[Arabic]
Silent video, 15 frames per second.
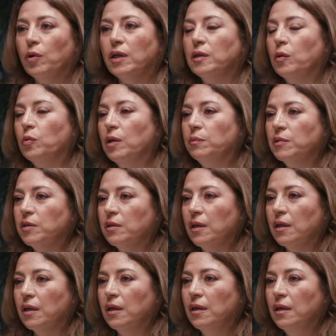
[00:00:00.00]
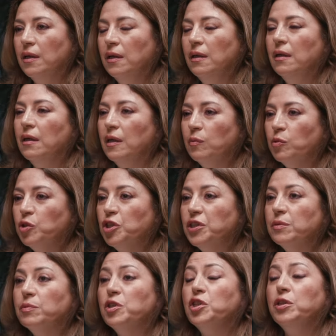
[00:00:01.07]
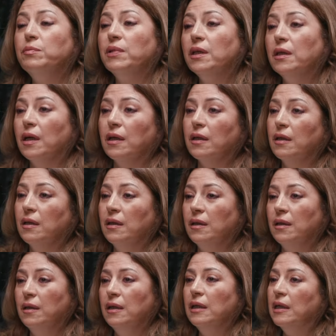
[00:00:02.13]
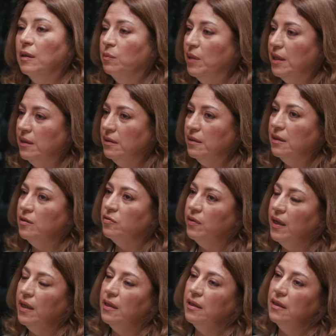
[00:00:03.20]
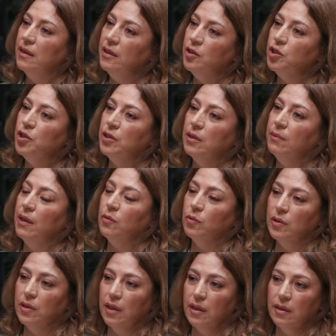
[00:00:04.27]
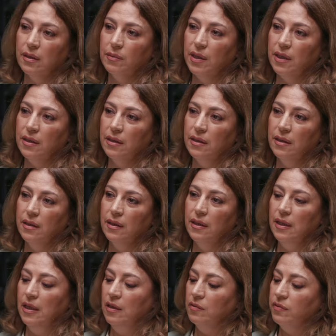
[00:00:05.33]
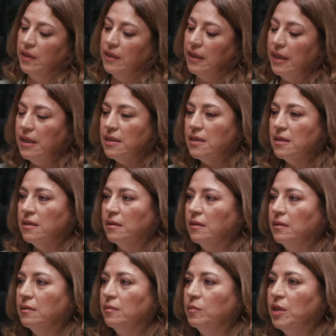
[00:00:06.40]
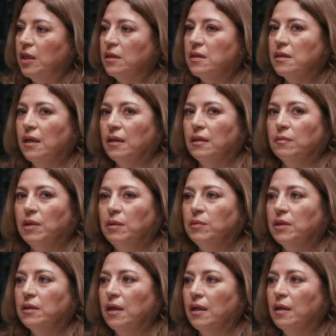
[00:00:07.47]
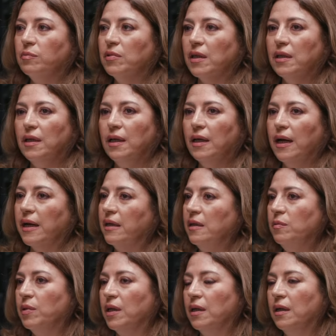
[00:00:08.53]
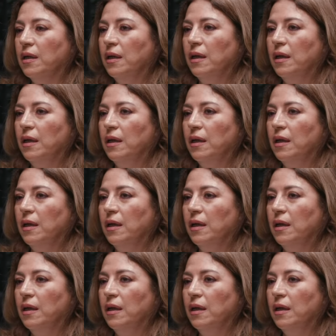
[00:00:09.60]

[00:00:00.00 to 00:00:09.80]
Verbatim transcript: إنه هذا هو علم الطاقة المعجزة بتجي منك لما أنت تفعل الإنرجي تبعك والطاقة تبعك فالناس بدها تستخدم علم الطاقة بطريقة غريبة